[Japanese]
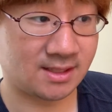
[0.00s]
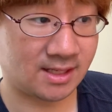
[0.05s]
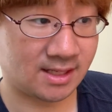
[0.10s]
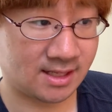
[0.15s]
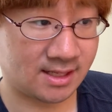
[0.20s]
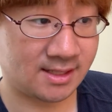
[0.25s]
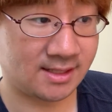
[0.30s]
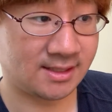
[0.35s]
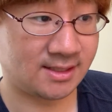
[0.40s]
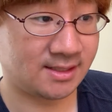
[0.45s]

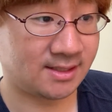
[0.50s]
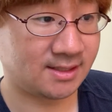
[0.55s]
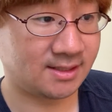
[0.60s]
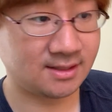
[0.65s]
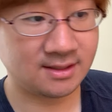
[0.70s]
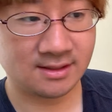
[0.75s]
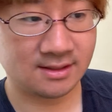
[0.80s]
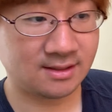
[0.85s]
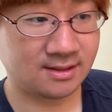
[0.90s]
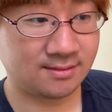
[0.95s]
はい。ま
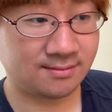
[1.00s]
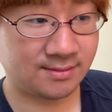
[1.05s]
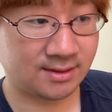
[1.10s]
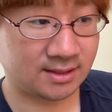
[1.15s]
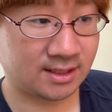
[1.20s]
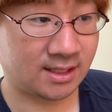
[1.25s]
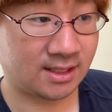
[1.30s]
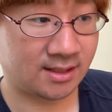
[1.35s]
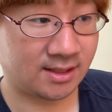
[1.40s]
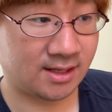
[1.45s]
あ、
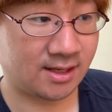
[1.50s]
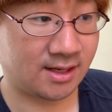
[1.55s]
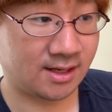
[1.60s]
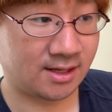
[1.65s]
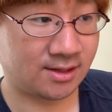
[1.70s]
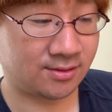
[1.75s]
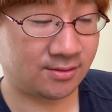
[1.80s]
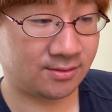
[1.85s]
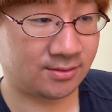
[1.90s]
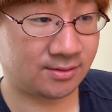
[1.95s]
ただね、
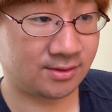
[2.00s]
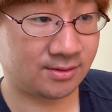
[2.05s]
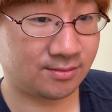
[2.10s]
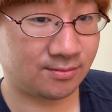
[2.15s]
あの、